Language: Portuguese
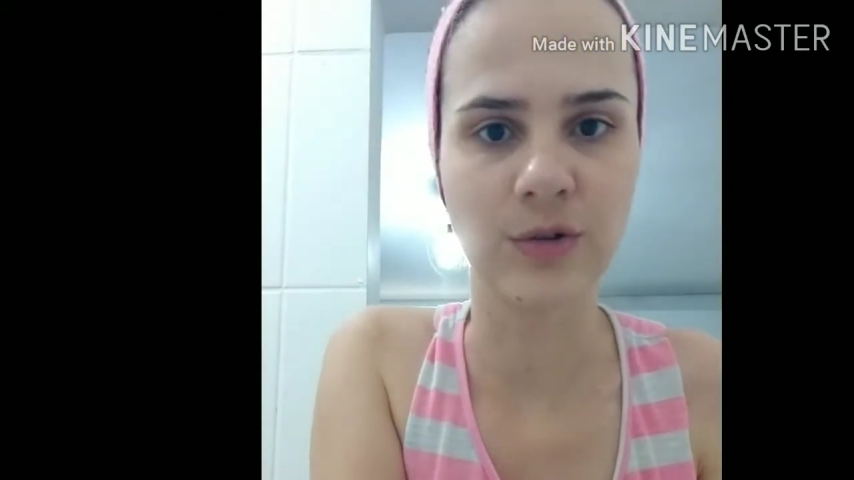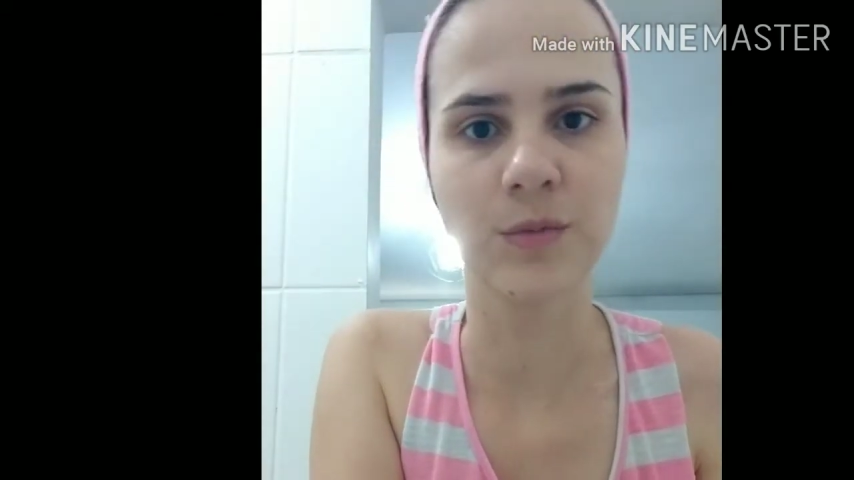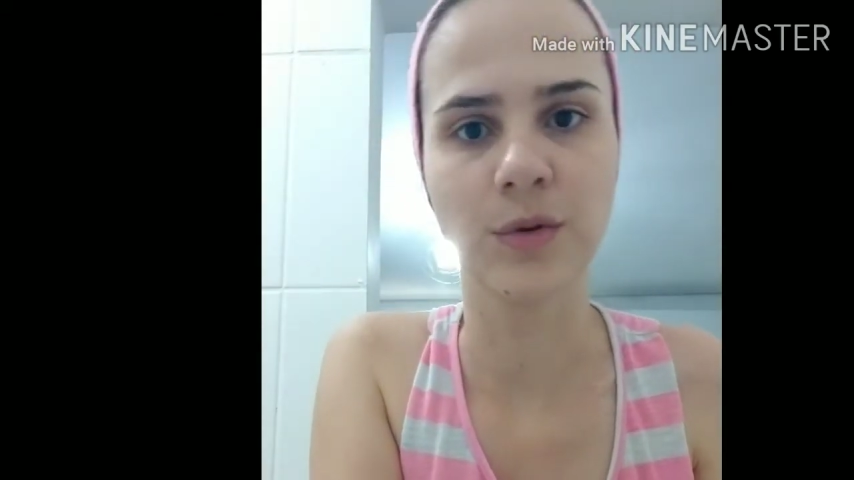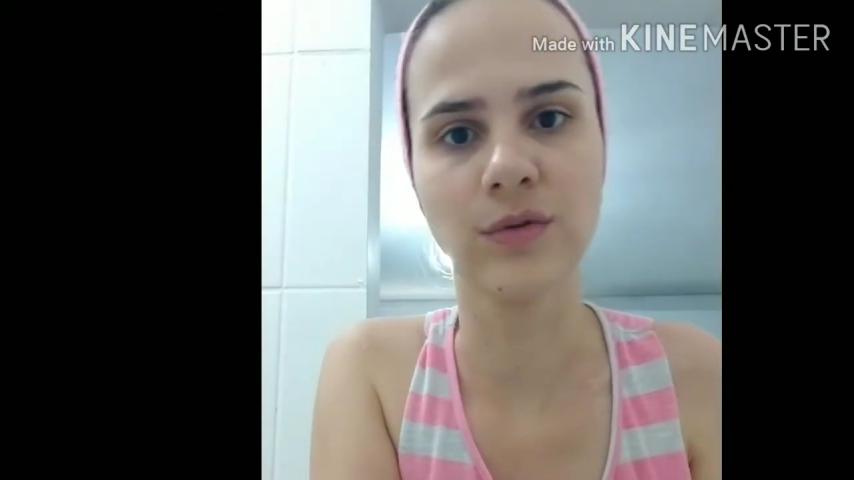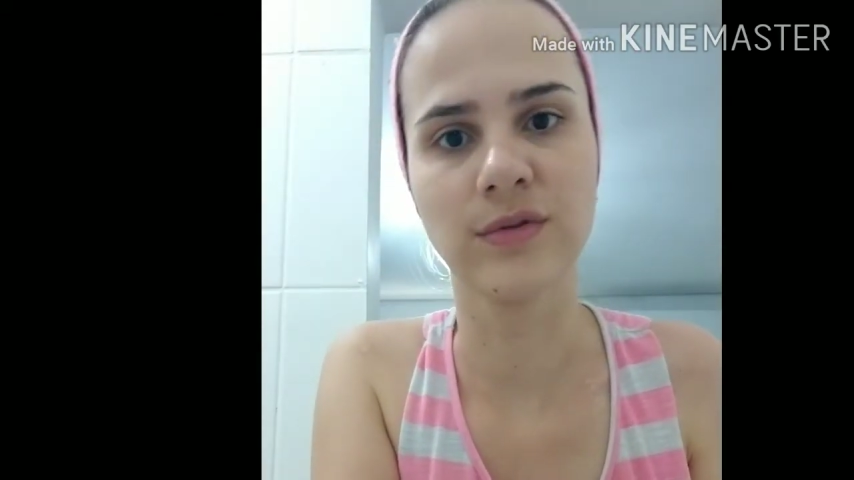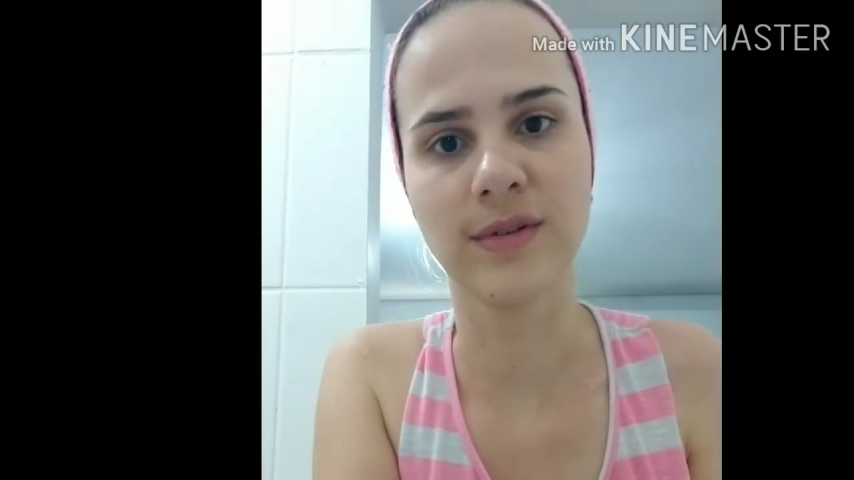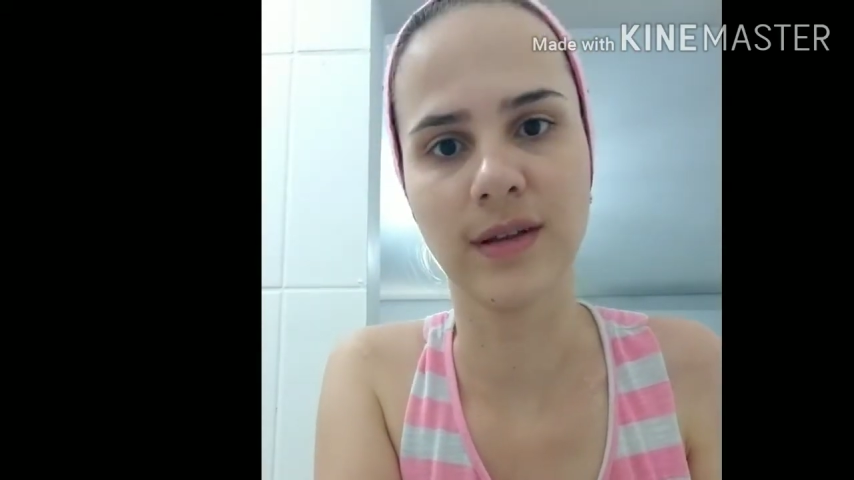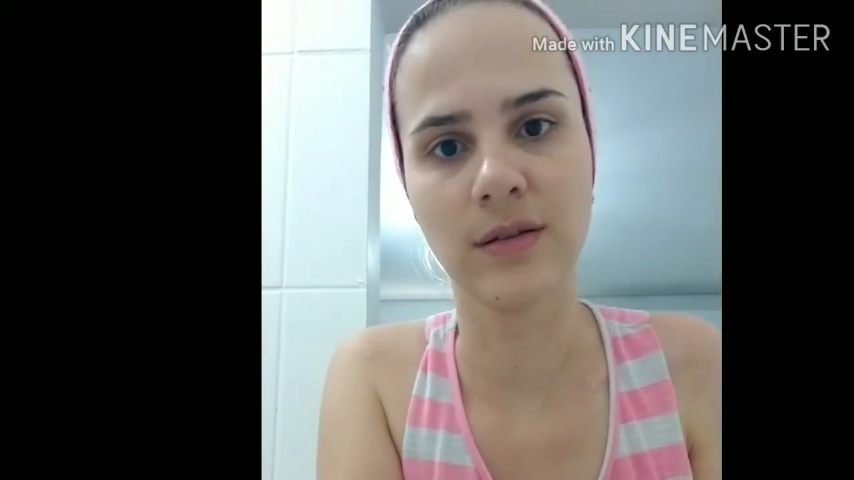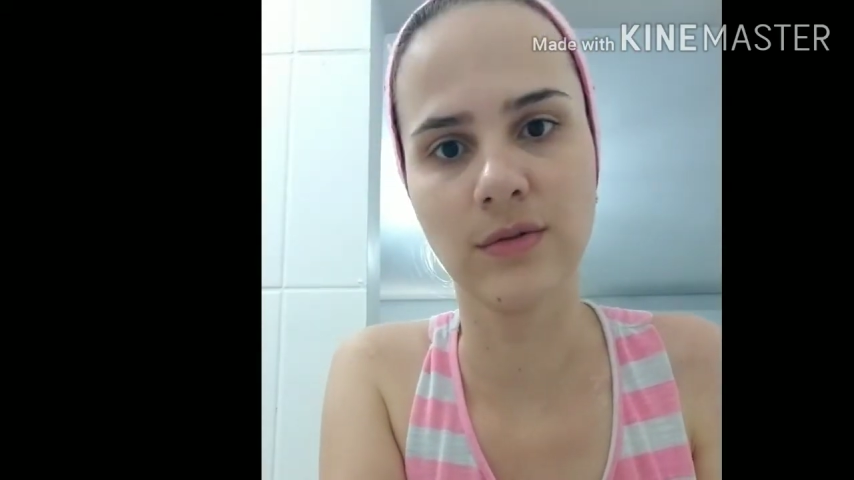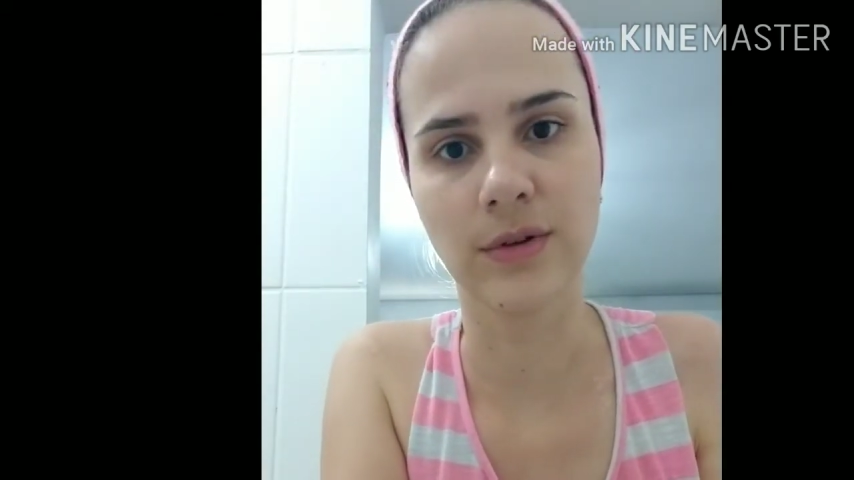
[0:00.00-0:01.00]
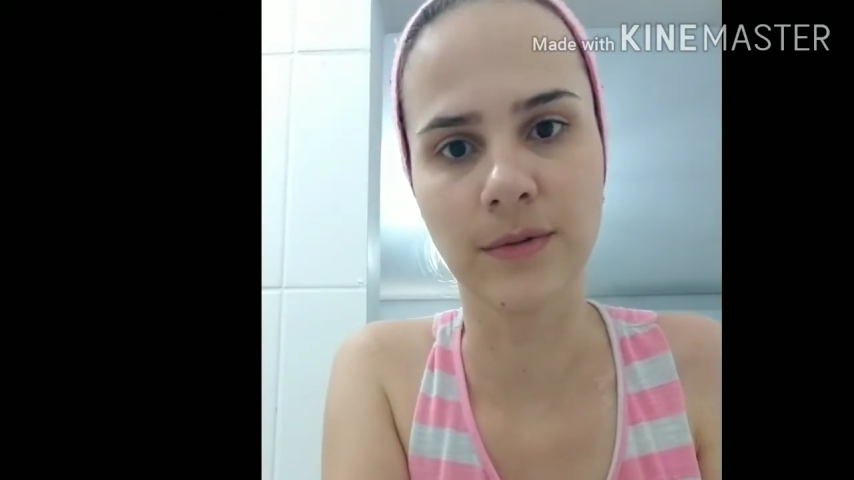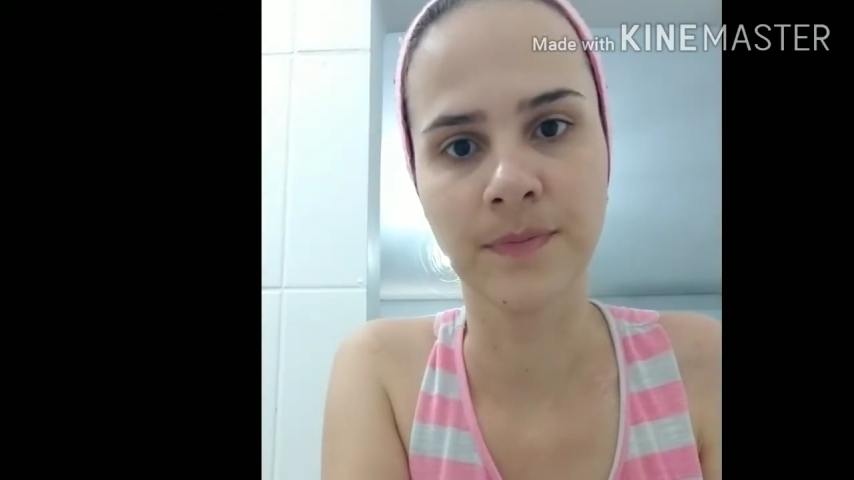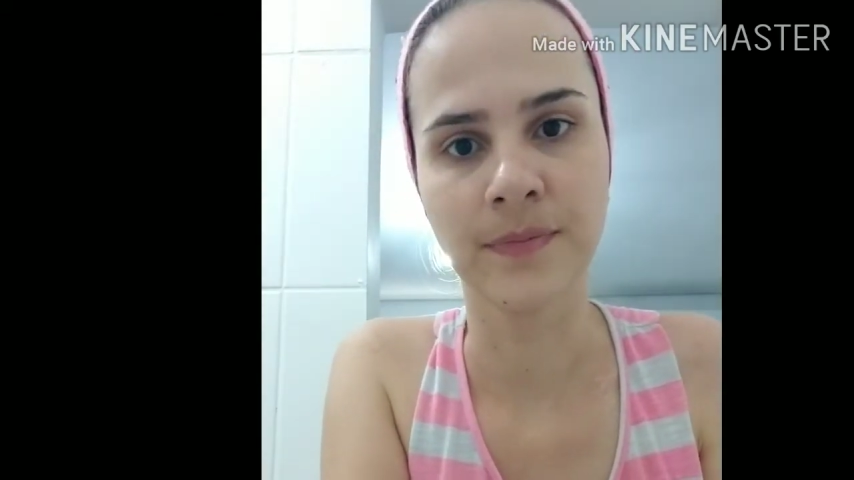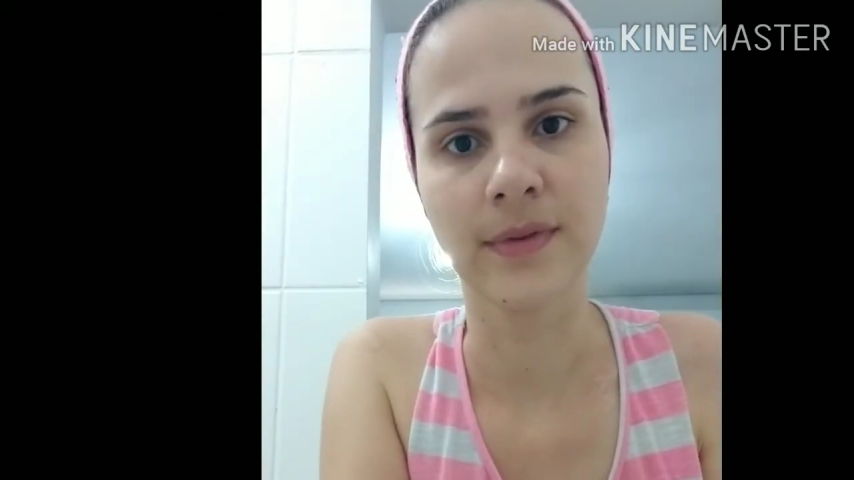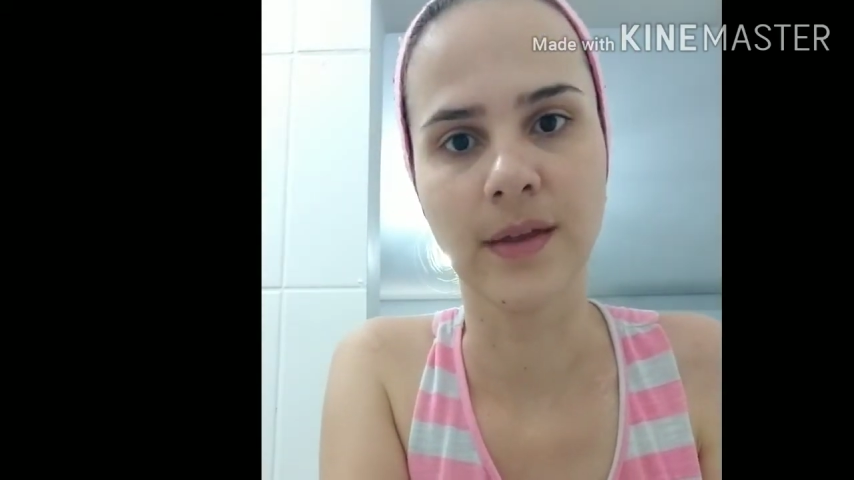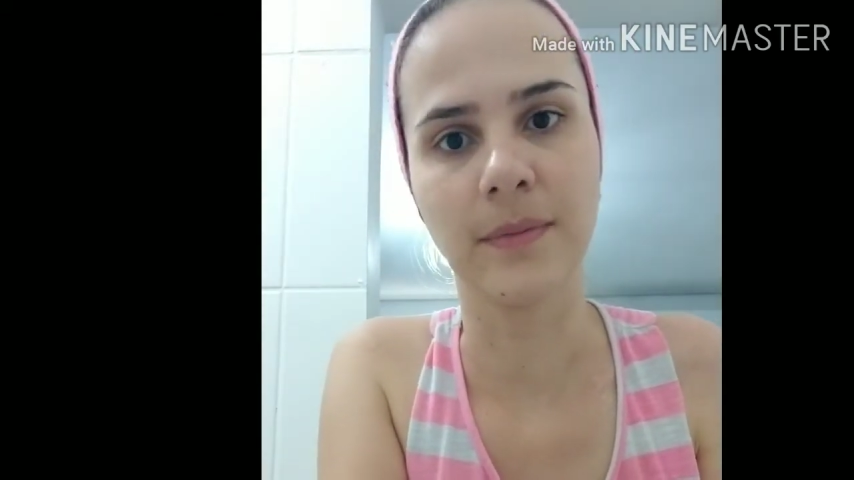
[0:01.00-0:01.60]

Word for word: os produtos da Natura, né?